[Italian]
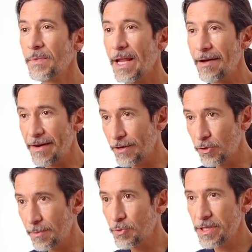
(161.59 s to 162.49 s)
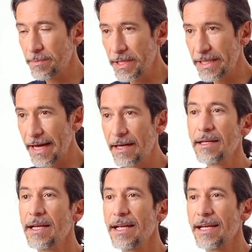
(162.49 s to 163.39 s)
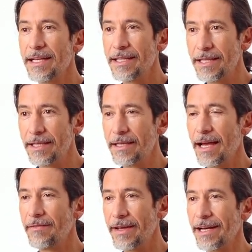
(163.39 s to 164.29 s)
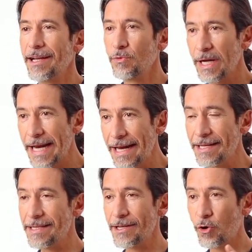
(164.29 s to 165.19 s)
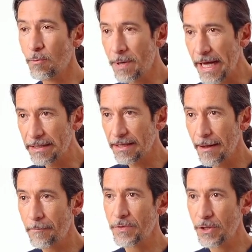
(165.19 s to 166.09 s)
avranno la possibilità di avere un'analisi completa